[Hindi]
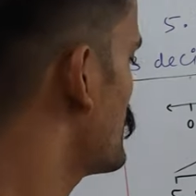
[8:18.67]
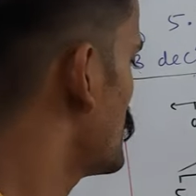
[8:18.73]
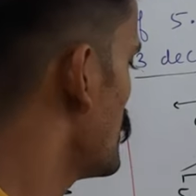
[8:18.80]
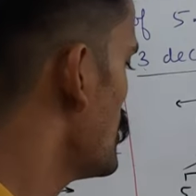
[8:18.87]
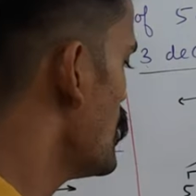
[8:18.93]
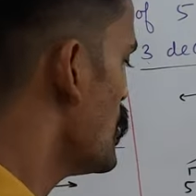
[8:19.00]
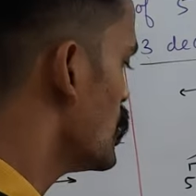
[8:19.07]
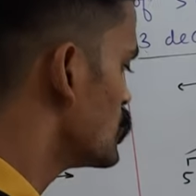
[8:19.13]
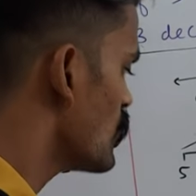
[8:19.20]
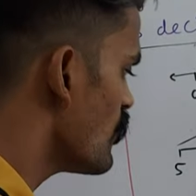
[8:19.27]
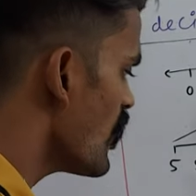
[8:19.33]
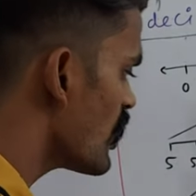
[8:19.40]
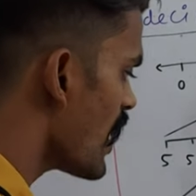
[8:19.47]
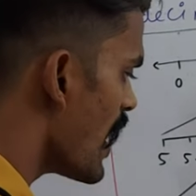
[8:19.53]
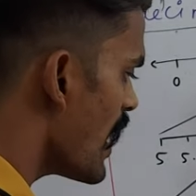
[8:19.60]
सेवन तो
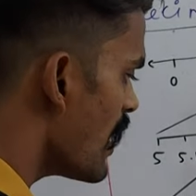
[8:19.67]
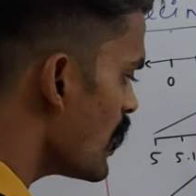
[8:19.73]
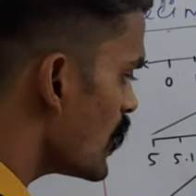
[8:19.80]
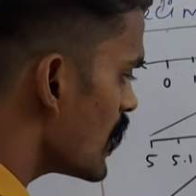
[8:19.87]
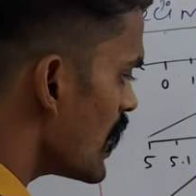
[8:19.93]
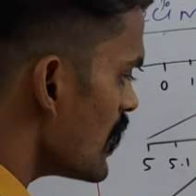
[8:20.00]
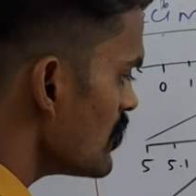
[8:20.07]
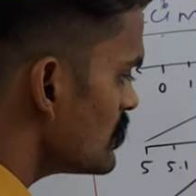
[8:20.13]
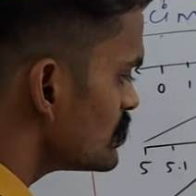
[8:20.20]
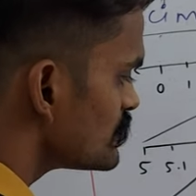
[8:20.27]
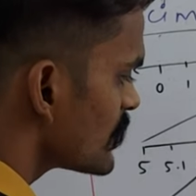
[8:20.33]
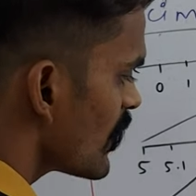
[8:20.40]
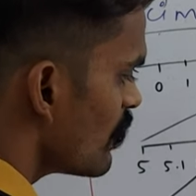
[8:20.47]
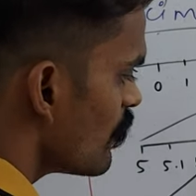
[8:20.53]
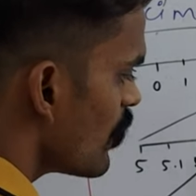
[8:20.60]
वो कहाँ होगा
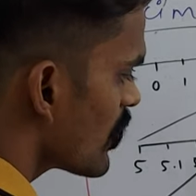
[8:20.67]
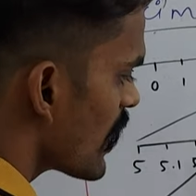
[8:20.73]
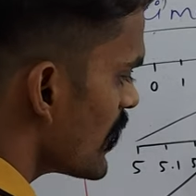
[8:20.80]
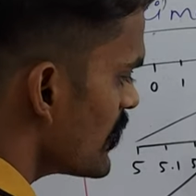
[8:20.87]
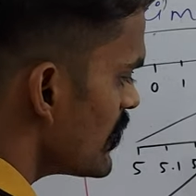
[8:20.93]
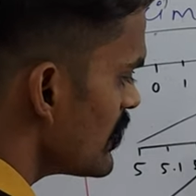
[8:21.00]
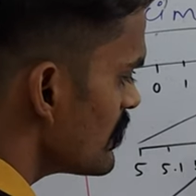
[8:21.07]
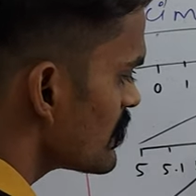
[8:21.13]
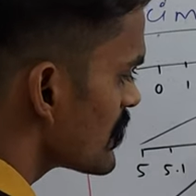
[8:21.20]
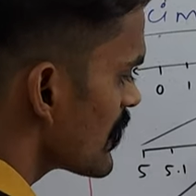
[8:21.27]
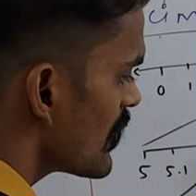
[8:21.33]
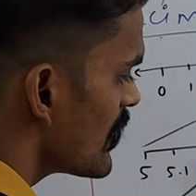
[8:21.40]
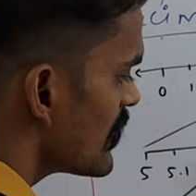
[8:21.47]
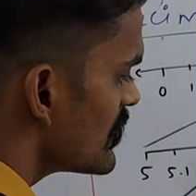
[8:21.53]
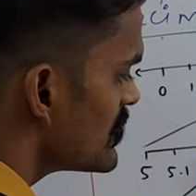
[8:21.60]
वो कहीं
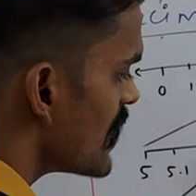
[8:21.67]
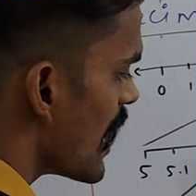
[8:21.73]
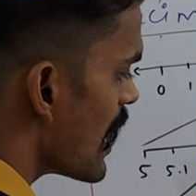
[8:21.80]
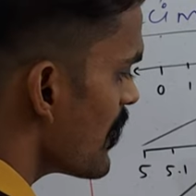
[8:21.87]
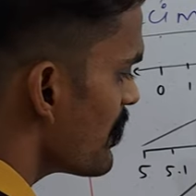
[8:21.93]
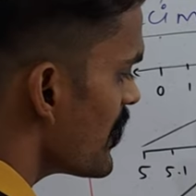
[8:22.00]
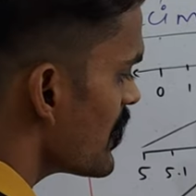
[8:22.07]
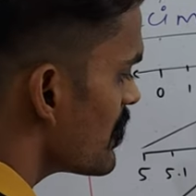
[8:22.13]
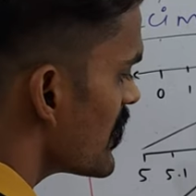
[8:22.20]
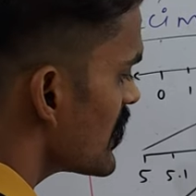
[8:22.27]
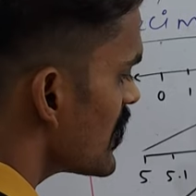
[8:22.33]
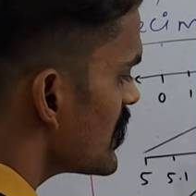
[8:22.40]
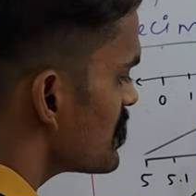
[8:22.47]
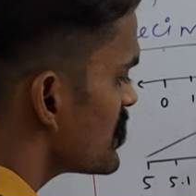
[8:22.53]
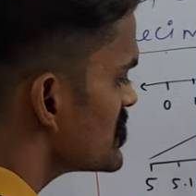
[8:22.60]
यहाँ पे
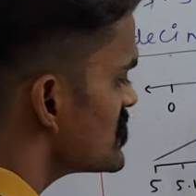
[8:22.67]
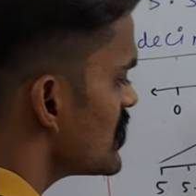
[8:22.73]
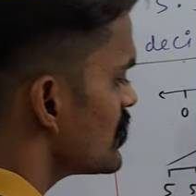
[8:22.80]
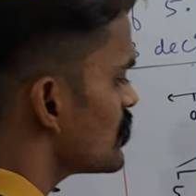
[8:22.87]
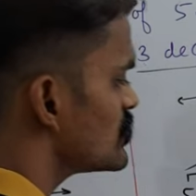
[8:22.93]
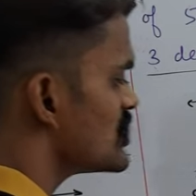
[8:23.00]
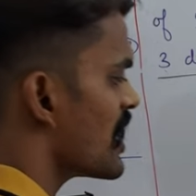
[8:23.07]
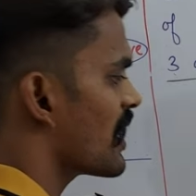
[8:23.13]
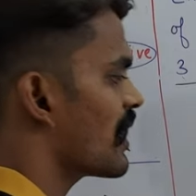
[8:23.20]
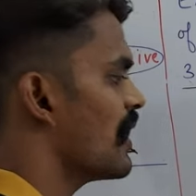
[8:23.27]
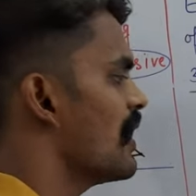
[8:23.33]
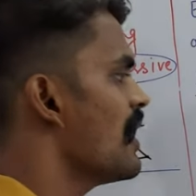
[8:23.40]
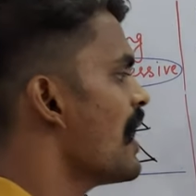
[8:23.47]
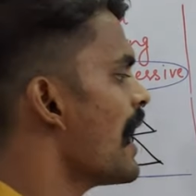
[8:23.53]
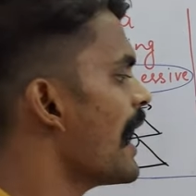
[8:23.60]
हमारा रिप्रेजेंट हो
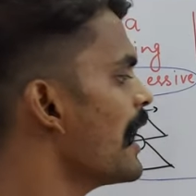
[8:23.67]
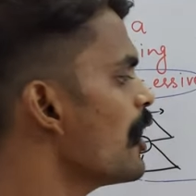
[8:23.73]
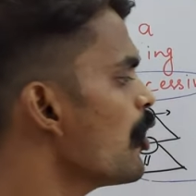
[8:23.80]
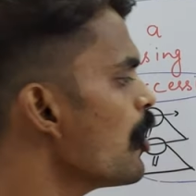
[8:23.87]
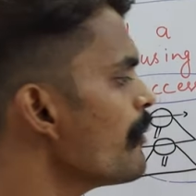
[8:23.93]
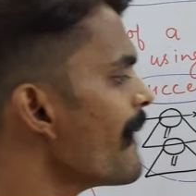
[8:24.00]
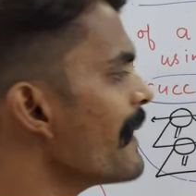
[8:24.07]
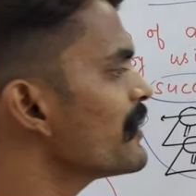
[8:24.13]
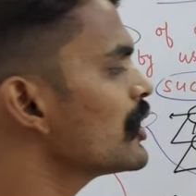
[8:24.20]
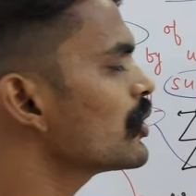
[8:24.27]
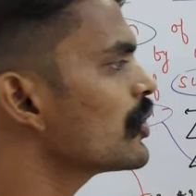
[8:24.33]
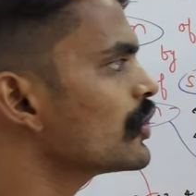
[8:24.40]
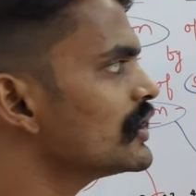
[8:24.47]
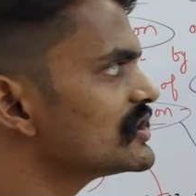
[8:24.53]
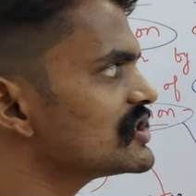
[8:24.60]
जाएगा आई होप आप
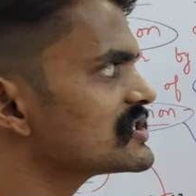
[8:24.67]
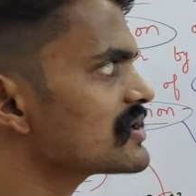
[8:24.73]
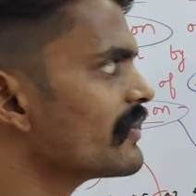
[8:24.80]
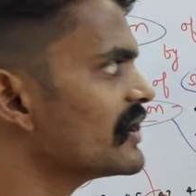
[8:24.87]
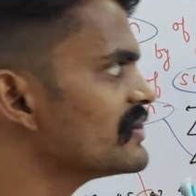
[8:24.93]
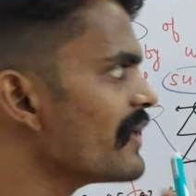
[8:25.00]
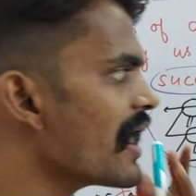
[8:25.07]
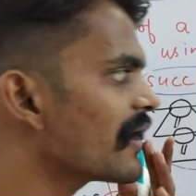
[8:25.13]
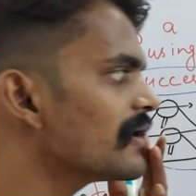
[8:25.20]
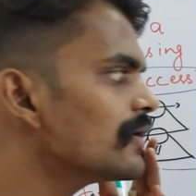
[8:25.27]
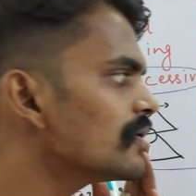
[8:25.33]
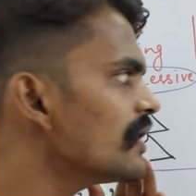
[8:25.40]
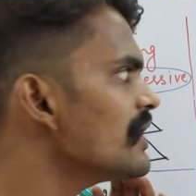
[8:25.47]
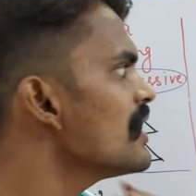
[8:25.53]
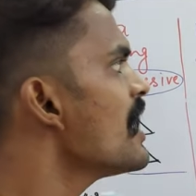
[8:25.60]
लोगों को ये चीज़ समझ में आ
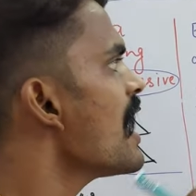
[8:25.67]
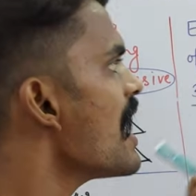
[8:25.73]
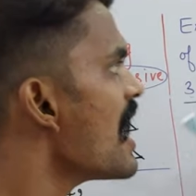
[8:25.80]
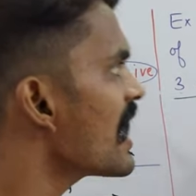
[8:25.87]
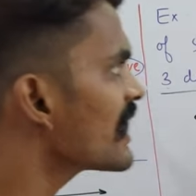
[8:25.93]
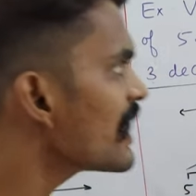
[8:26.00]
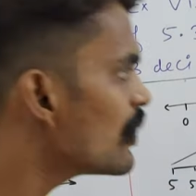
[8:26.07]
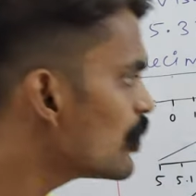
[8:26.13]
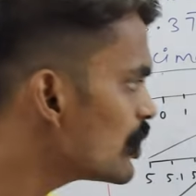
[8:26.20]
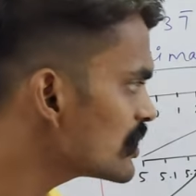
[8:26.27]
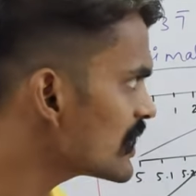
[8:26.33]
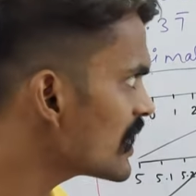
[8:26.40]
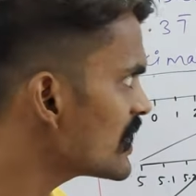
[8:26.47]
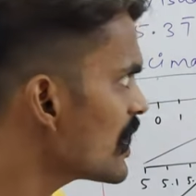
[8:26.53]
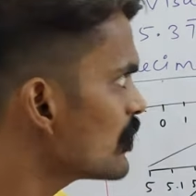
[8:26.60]
गई होगी आगे
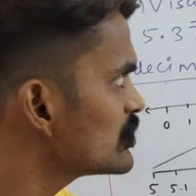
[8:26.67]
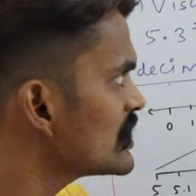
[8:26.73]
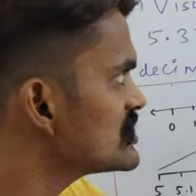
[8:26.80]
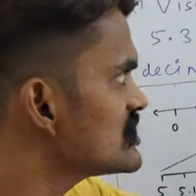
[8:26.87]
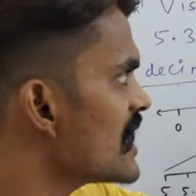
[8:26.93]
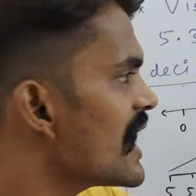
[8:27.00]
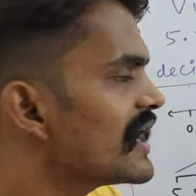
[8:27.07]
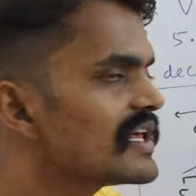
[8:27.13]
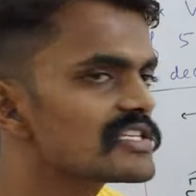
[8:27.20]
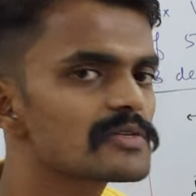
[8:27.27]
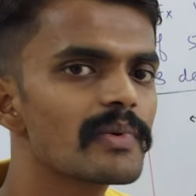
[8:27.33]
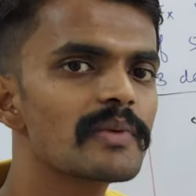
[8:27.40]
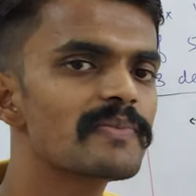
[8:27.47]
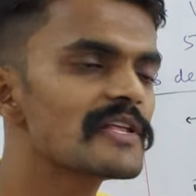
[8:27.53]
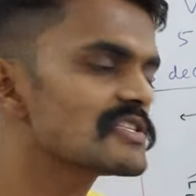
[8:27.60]
और करना होता चार
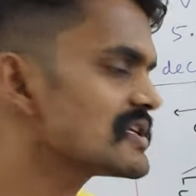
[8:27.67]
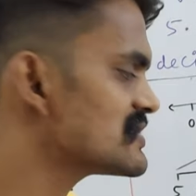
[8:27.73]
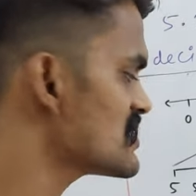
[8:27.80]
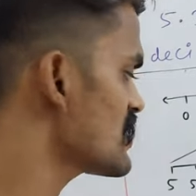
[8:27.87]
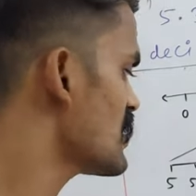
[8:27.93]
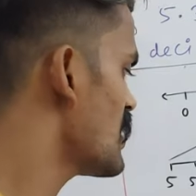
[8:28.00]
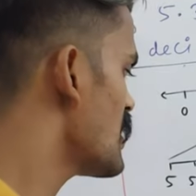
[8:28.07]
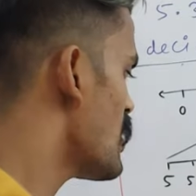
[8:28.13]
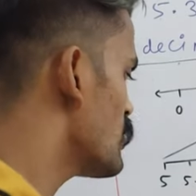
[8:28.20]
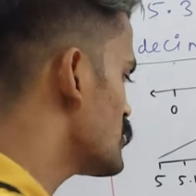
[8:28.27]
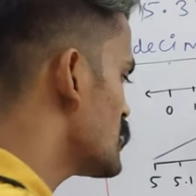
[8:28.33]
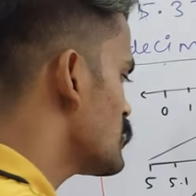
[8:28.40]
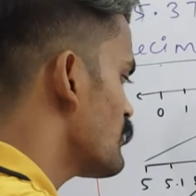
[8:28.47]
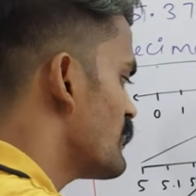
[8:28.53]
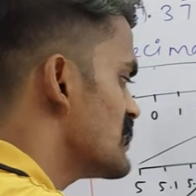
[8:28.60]
डेसिमल प्लेसेस तक करना
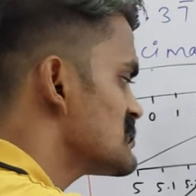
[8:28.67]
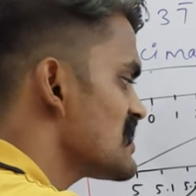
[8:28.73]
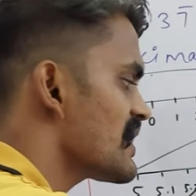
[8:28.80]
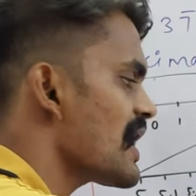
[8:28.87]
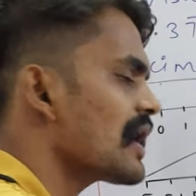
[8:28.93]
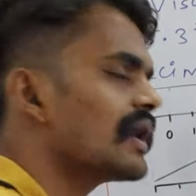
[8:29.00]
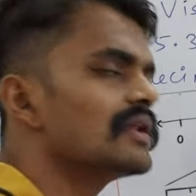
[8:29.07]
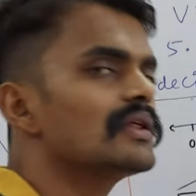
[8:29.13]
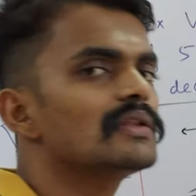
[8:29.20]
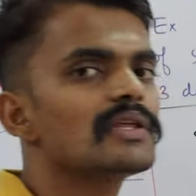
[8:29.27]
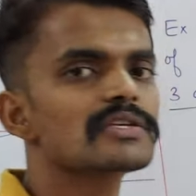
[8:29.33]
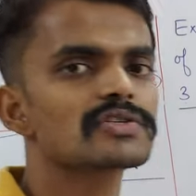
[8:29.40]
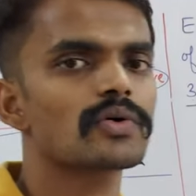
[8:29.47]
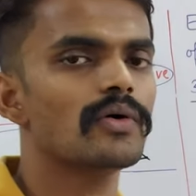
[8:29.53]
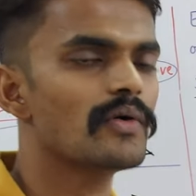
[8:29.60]
होता तो फिर से क्या कर
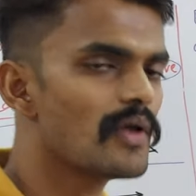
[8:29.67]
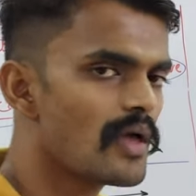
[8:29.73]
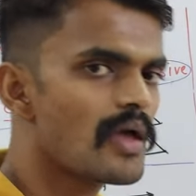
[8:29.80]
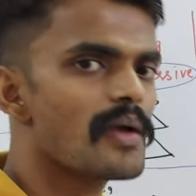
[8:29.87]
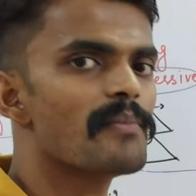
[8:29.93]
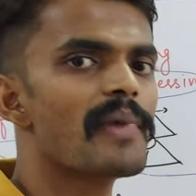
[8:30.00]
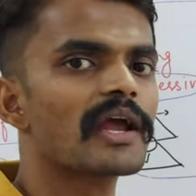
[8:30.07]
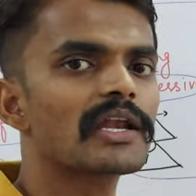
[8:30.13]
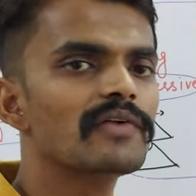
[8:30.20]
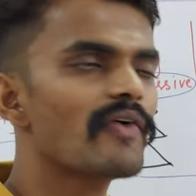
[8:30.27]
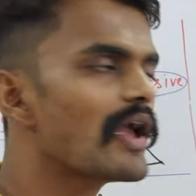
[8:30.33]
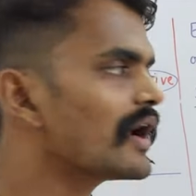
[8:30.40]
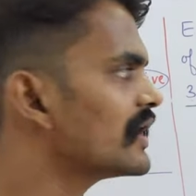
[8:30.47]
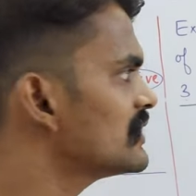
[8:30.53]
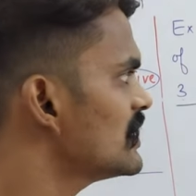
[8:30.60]
देते इसको
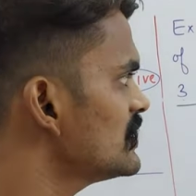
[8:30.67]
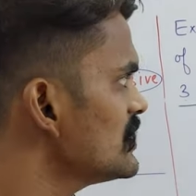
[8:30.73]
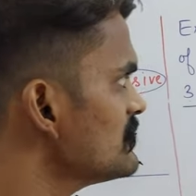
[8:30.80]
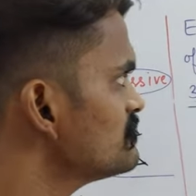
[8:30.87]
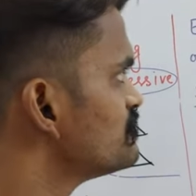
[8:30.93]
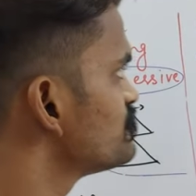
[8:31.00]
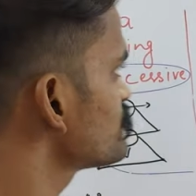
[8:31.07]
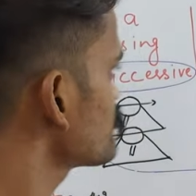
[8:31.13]
मैग्नीफाई कर देते